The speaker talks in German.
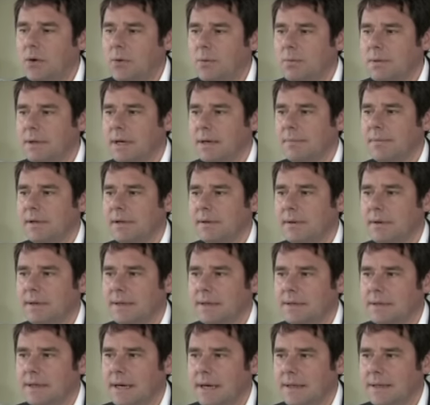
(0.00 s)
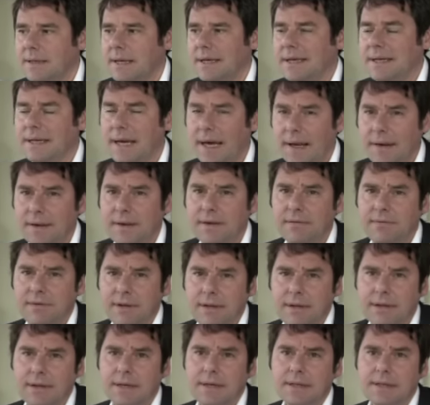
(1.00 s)
Umgang mit solchen Taten ein ganz
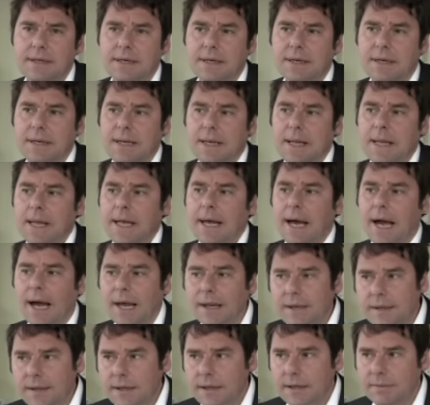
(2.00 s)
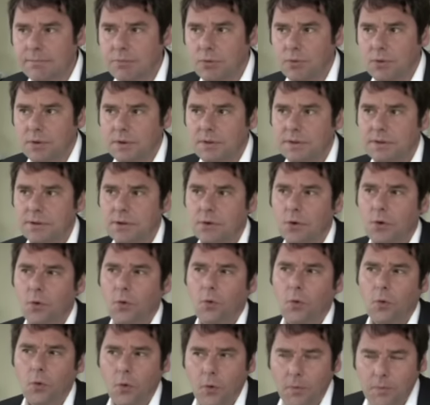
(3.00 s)
wesentlicher Ansatzpunkt,
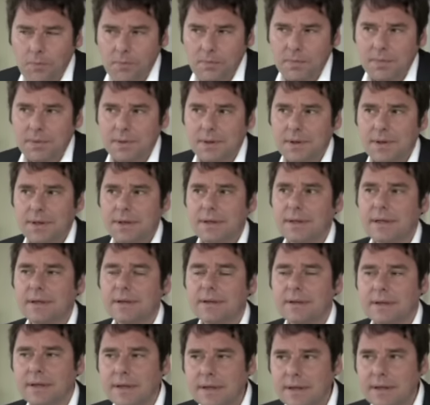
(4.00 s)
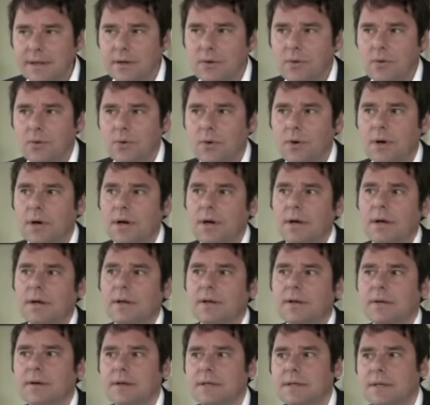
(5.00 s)
um das Risiko
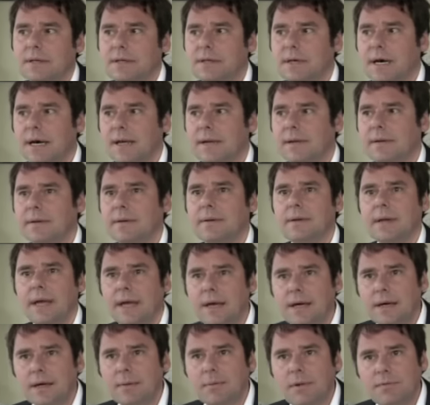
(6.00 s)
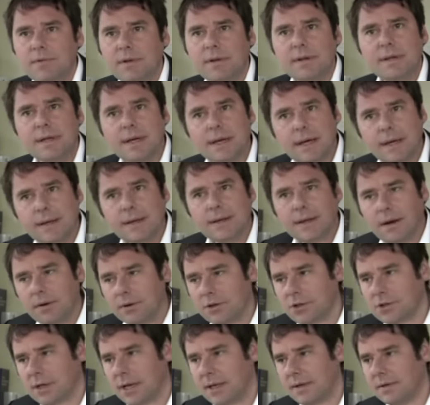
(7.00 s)
solcher Taten zu senken. Man wird es nie ganz
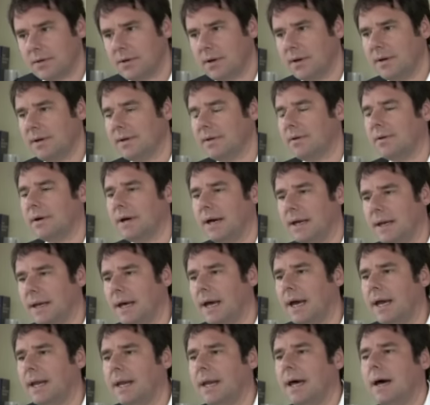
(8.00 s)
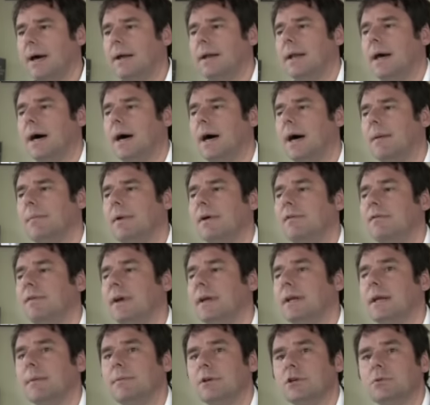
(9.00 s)
ausschalten können, ist auch kein reiner
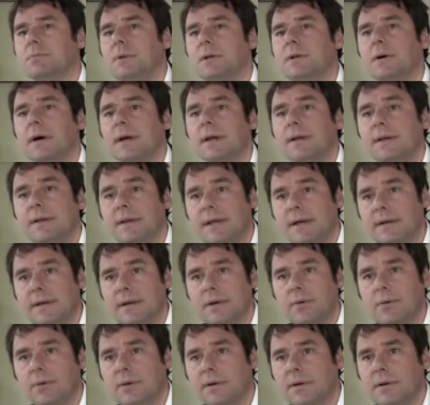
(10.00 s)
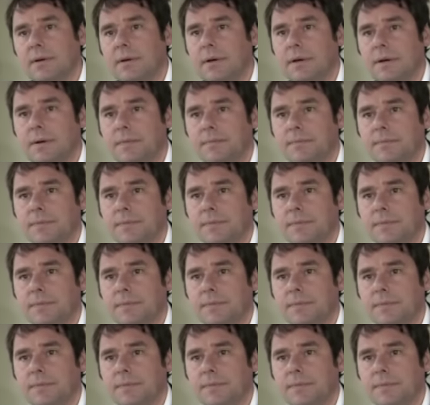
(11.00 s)
Nachahmereffekt, aber er spielt auch eine sehr, sehr große Rolle.